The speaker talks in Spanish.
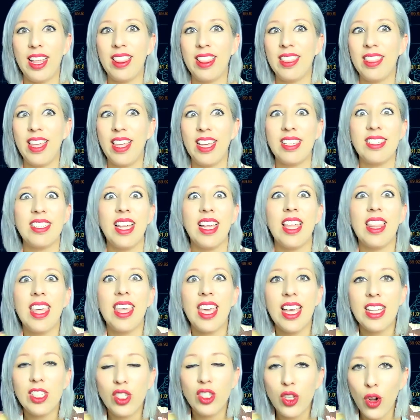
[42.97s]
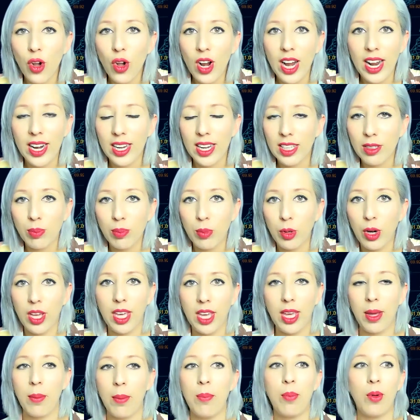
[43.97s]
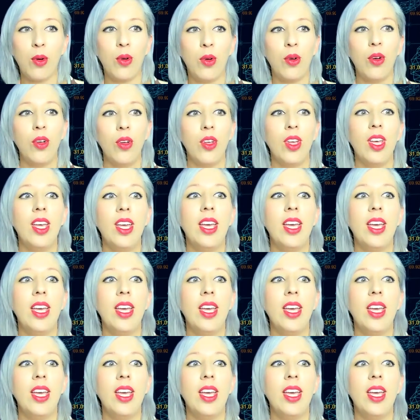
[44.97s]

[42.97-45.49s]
desde 10 dólares, por ejemplo,